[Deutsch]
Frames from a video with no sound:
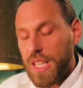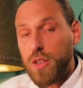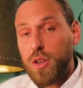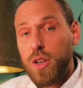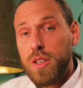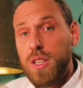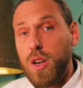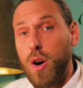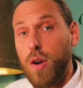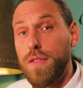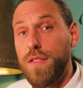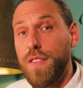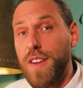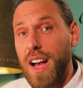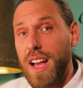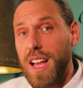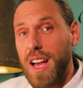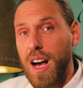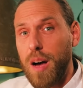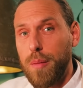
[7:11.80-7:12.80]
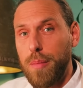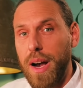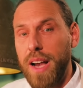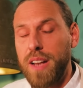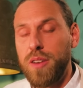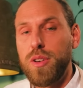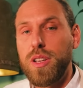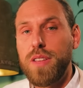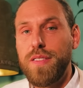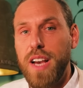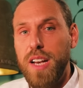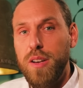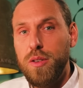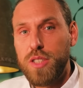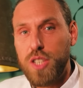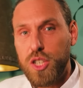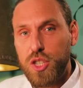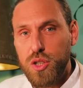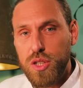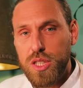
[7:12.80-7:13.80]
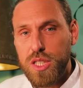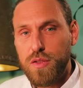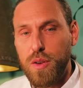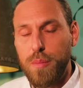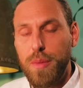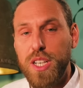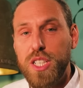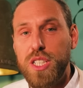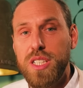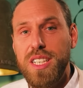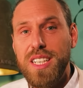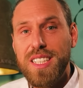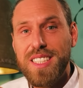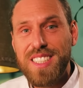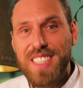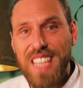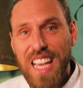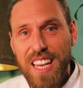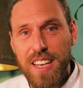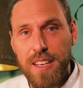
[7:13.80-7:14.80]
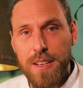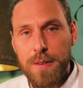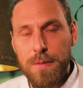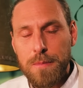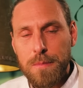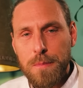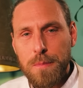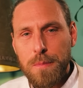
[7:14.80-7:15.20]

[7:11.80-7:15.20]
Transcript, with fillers: ich könnte auch frei arbeiten und ich werde unterstützt von Menschen, die das sehen.